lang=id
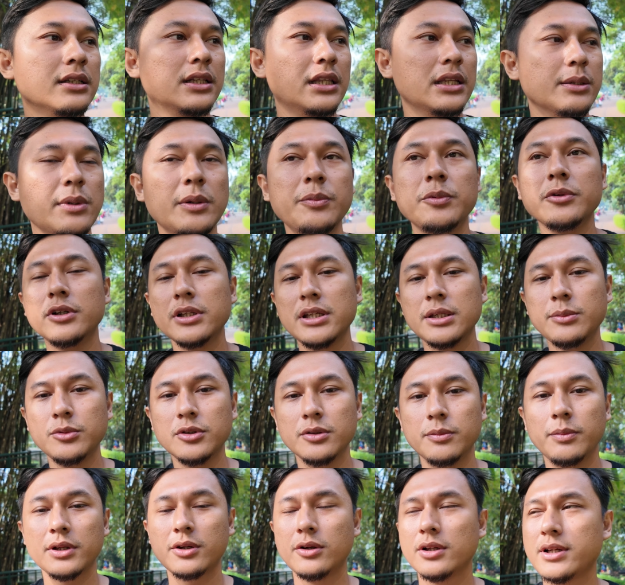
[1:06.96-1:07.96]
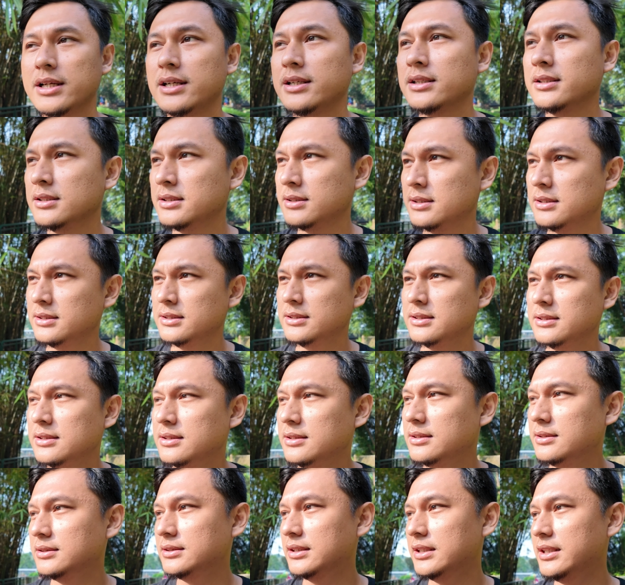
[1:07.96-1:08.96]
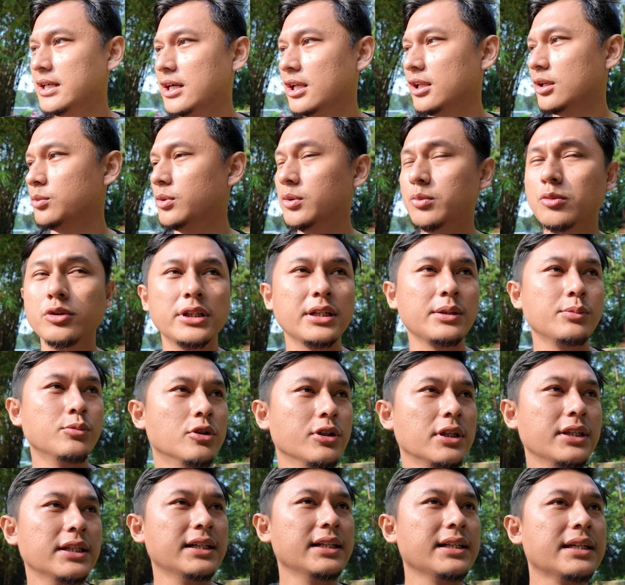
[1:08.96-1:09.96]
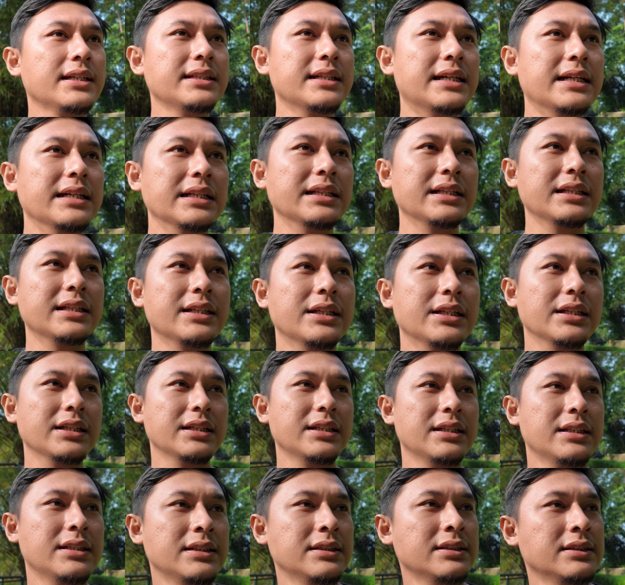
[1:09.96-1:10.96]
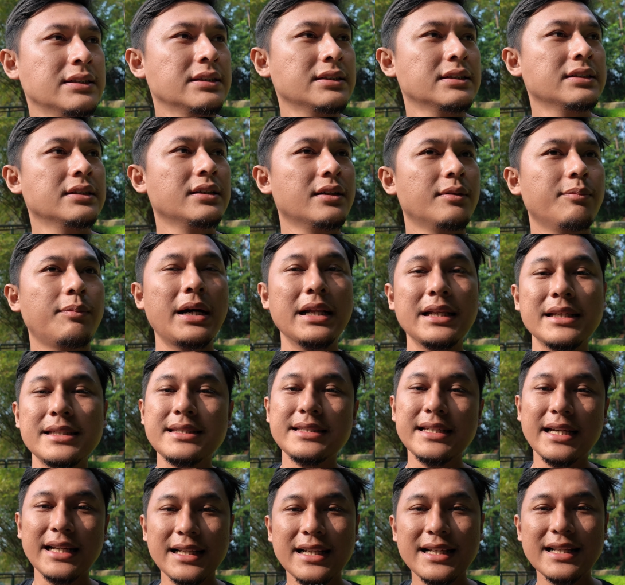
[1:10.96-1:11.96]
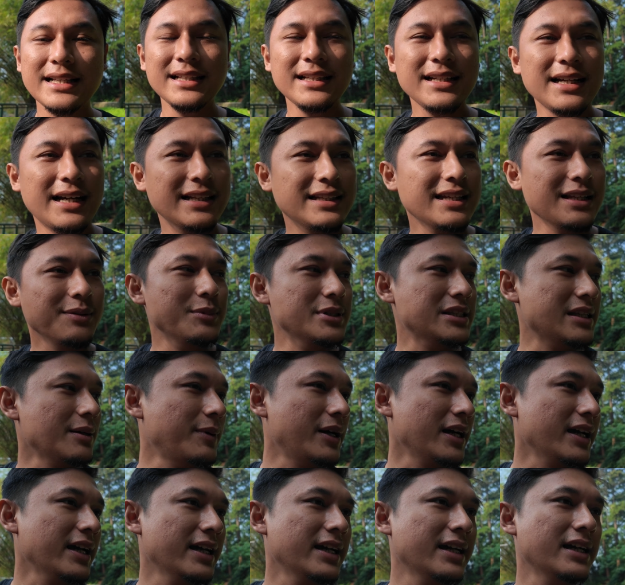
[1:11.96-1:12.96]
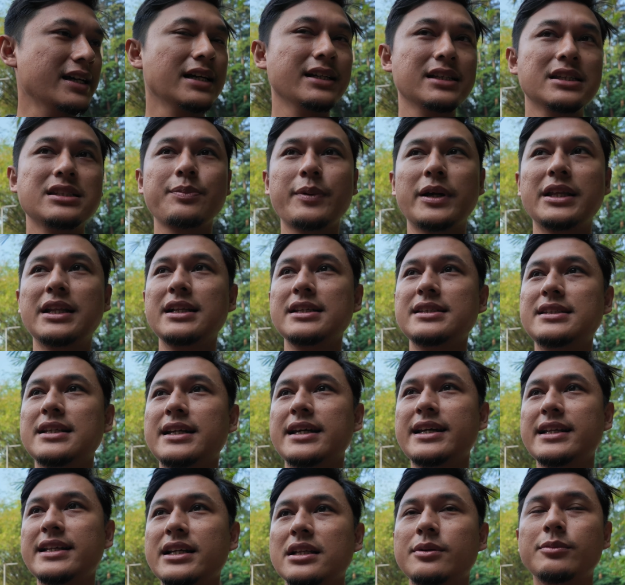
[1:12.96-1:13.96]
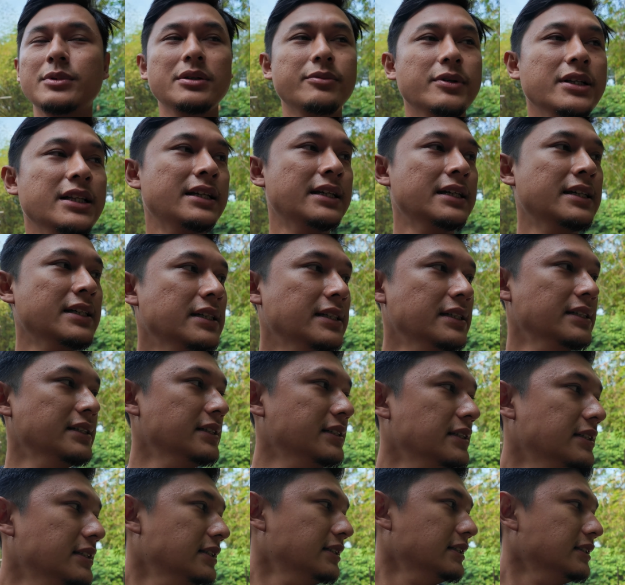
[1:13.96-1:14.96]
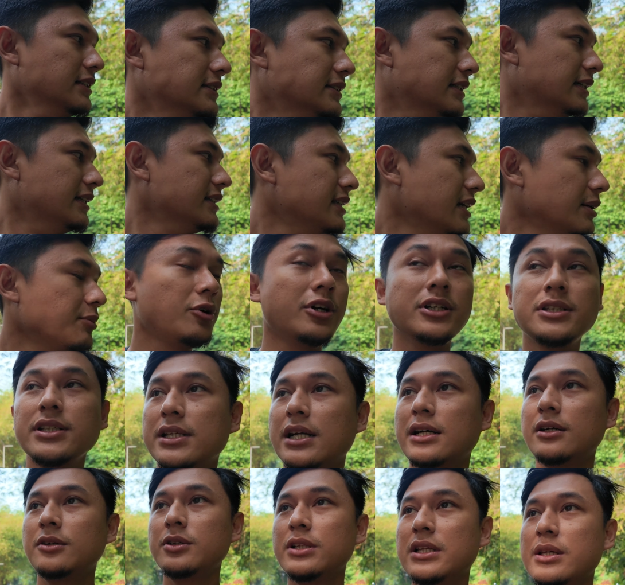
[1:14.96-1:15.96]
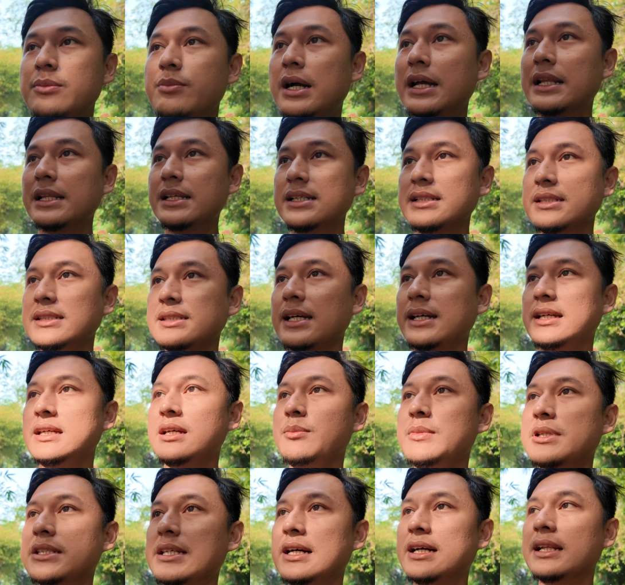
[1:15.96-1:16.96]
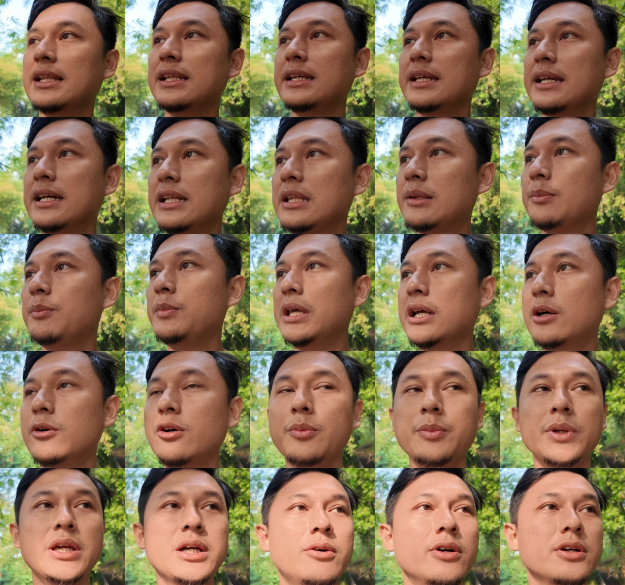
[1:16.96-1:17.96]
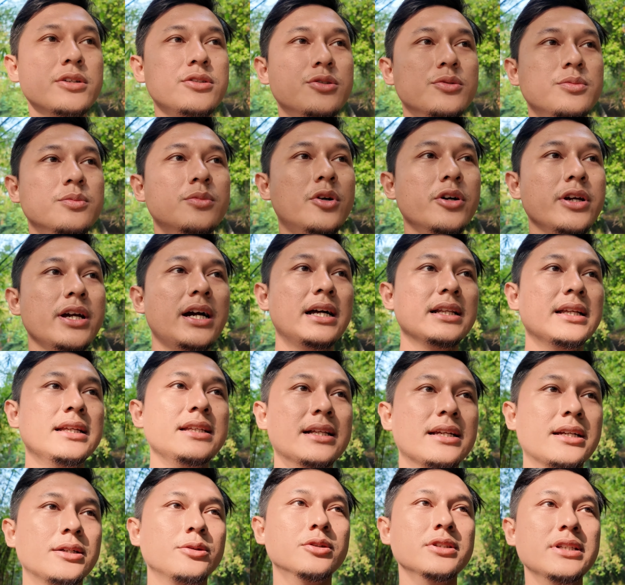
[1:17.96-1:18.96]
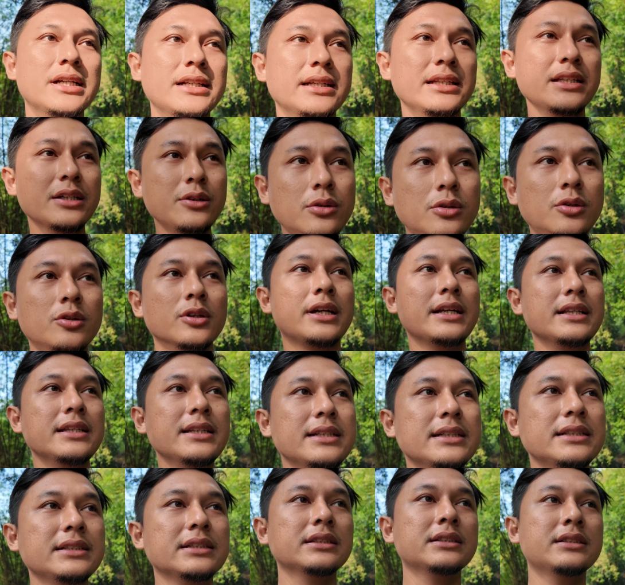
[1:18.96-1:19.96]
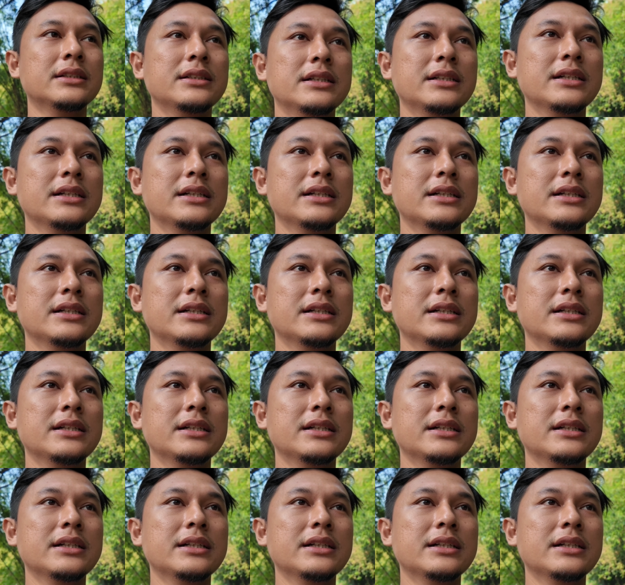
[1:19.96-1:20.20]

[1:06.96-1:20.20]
50.000 per orang. Jadi kalau mau muter-muter dan males jalan, kalian bisa pakai sepeda listrik ini, teman-teman. Jadi saya mau ngasih tahu di mana saya bisa ngelihat biawak-biawak jumbo yang ada di Ragunan. Ini ukurannya